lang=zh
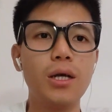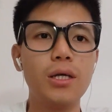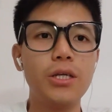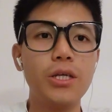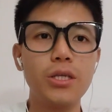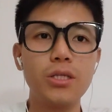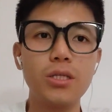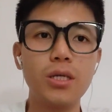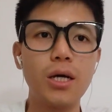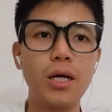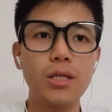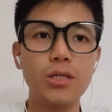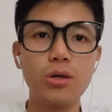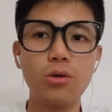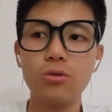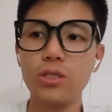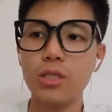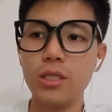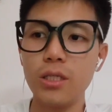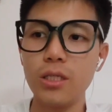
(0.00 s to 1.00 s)
因此啊，
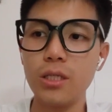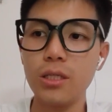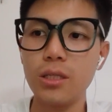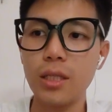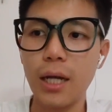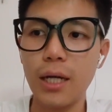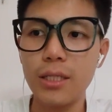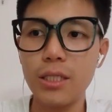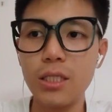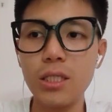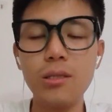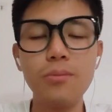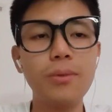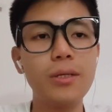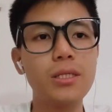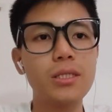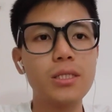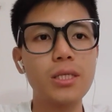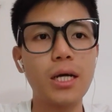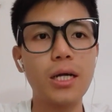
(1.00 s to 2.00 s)
周琦他基
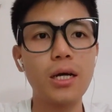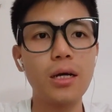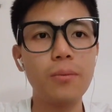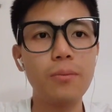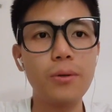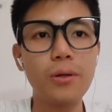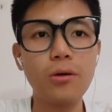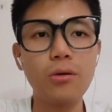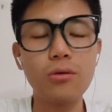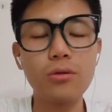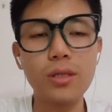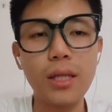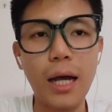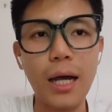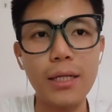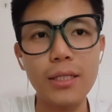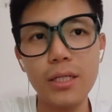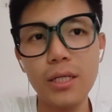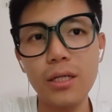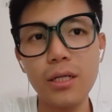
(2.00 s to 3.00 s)
本上呢，不用
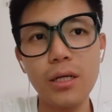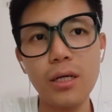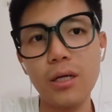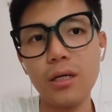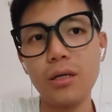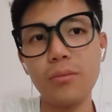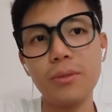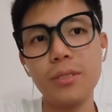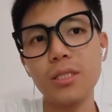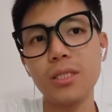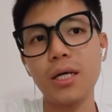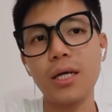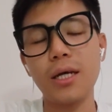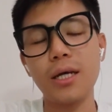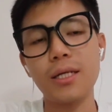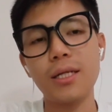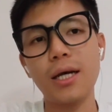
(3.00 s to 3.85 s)
打任何的比赛，